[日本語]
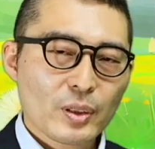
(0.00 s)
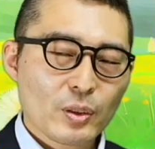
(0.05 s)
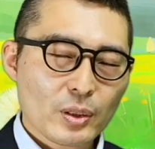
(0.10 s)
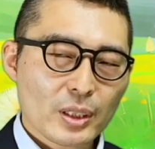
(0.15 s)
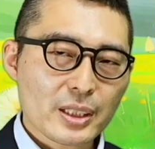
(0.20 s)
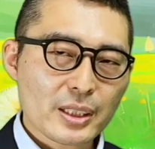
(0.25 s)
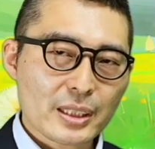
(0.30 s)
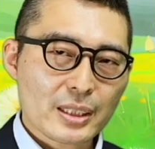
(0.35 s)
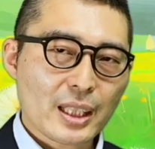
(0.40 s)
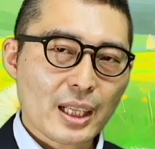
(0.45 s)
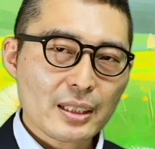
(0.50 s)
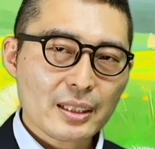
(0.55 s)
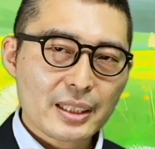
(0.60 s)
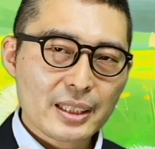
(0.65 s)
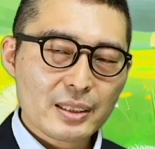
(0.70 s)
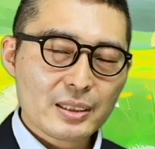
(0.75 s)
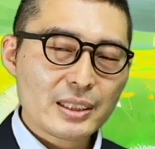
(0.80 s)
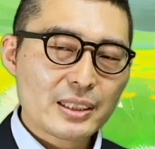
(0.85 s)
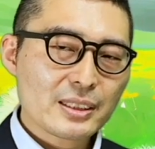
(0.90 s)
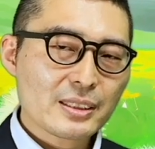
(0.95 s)
これですね、宅
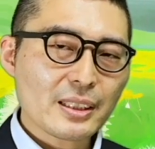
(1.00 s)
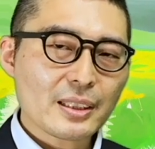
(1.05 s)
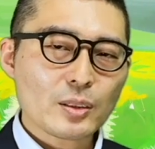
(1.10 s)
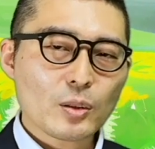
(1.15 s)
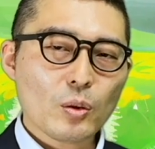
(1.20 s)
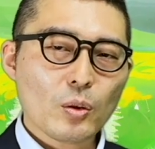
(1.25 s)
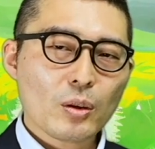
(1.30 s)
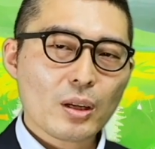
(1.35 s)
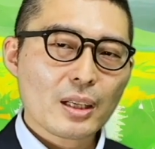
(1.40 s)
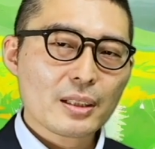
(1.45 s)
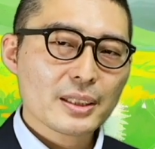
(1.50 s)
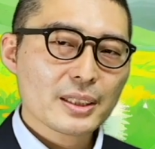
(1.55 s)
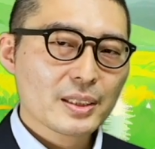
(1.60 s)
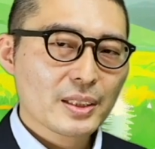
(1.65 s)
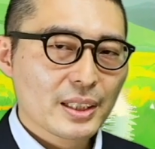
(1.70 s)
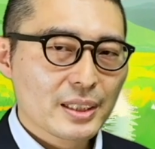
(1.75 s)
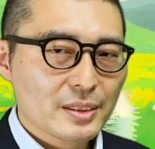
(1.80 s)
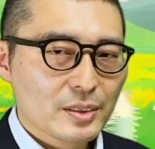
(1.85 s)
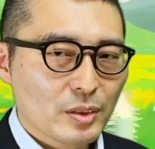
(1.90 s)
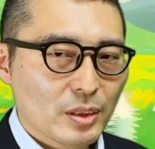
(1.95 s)
建にすでに合格し
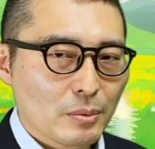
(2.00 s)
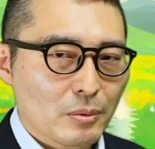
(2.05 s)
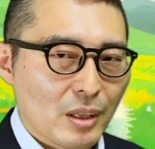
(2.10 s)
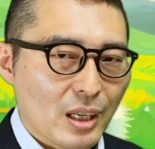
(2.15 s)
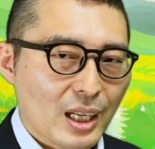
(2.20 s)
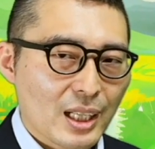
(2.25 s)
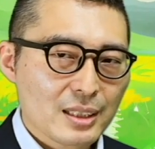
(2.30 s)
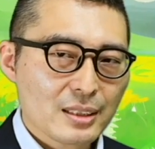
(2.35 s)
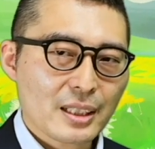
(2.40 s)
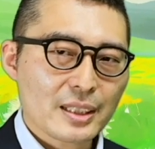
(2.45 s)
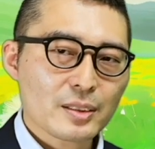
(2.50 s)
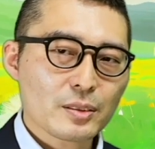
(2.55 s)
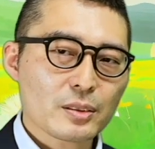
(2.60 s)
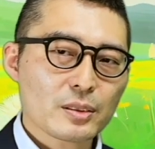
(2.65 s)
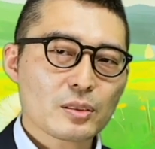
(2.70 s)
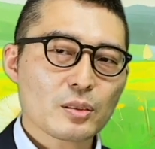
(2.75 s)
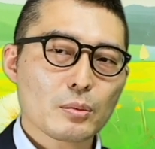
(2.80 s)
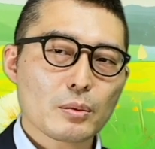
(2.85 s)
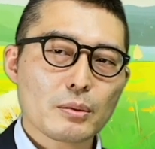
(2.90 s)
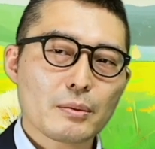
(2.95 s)
ている人でもわからない人いる
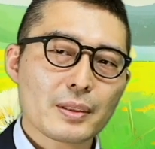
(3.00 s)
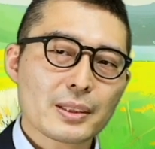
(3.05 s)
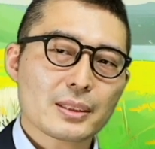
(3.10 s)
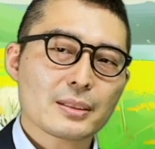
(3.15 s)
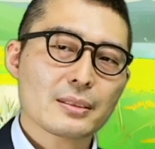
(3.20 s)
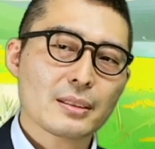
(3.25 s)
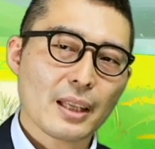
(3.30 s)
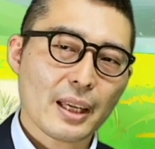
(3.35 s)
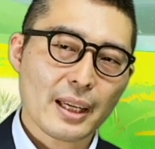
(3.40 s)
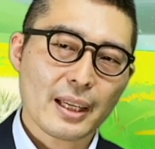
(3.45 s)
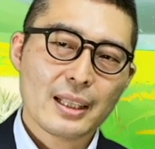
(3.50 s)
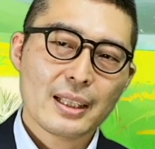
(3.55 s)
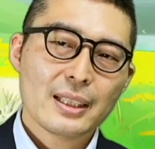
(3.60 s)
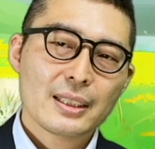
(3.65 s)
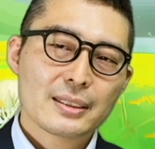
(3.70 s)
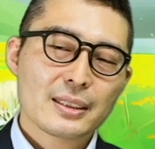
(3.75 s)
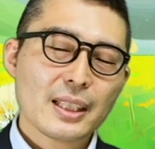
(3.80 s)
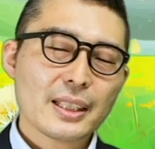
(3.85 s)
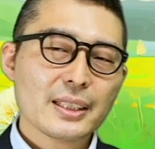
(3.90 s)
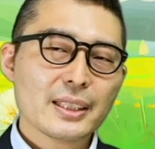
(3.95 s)
と思いますんで、
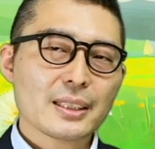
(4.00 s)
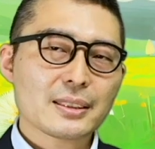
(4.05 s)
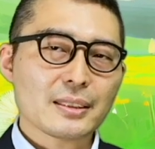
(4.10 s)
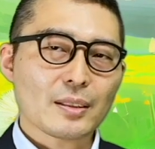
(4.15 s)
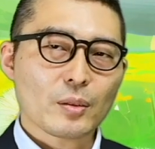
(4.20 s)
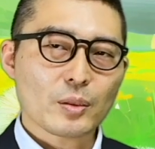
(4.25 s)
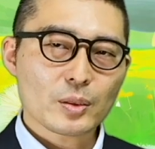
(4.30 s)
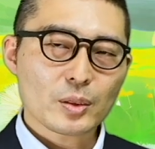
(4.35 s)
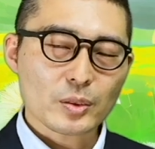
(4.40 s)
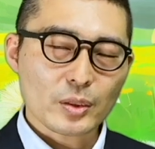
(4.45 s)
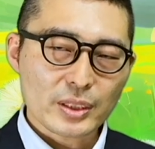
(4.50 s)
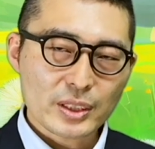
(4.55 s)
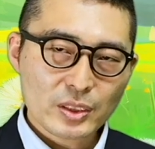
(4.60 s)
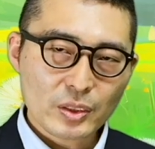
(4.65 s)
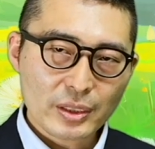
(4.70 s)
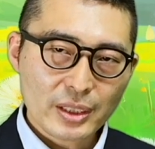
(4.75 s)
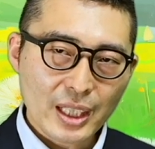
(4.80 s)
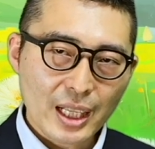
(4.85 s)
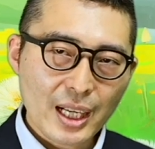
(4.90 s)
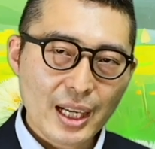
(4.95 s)
ぜひですね、これちょっと一
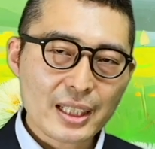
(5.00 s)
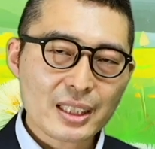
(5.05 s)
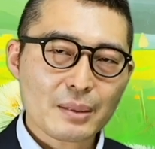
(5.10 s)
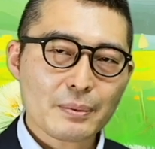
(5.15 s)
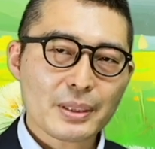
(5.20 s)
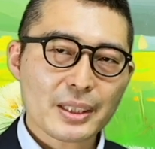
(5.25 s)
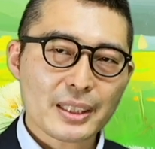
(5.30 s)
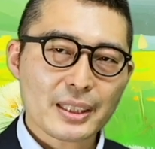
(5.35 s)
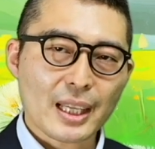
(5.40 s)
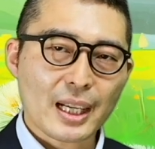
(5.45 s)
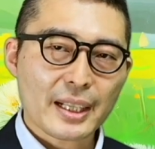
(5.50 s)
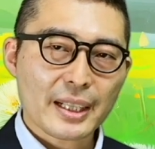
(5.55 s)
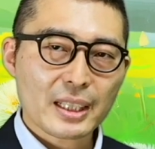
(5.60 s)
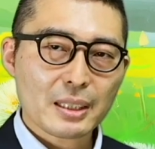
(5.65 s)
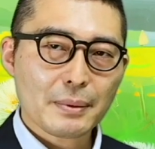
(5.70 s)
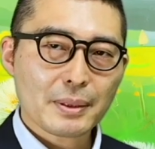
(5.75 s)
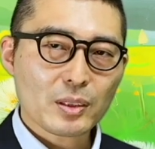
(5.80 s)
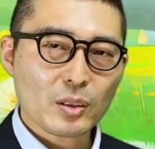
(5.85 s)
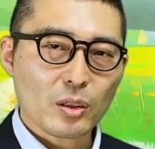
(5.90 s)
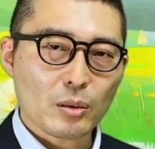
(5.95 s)
緒に考えてみていただけ
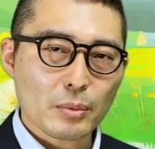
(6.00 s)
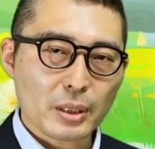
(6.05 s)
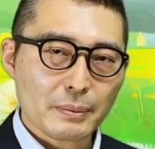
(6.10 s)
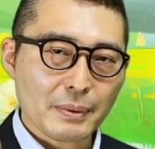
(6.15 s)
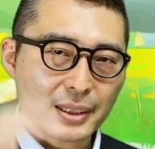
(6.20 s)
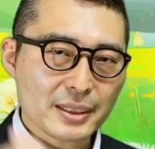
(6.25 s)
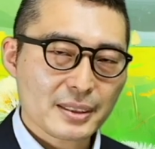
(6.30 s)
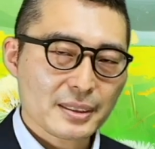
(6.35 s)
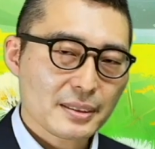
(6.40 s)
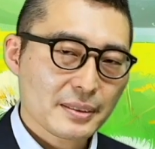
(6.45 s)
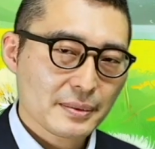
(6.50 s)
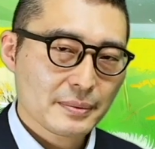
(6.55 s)
ればと思います。